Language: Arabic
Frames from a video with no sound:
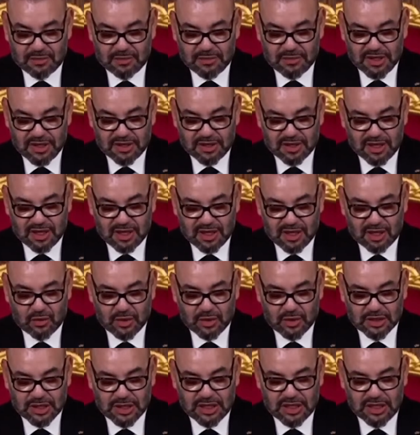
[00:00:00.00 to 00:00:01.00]
الميثاق
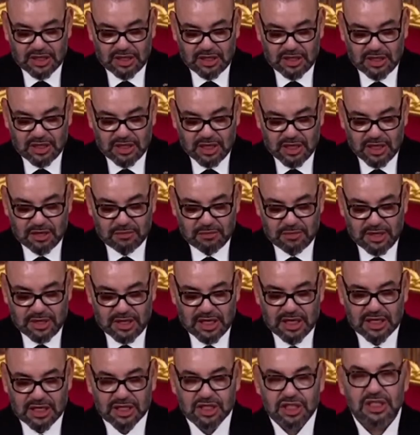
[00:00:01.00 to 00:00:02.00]
الوطني
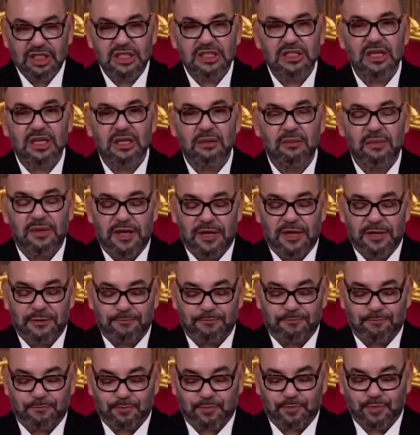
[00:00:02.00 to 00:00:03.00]
من أجل
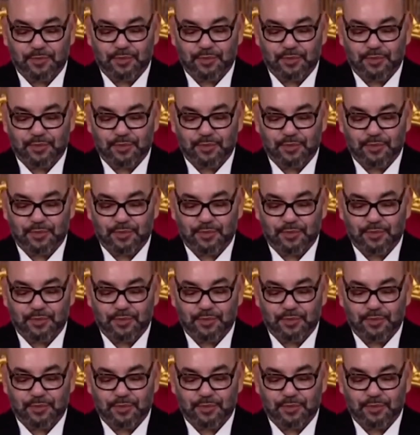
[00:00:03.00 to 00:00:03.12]
التنمية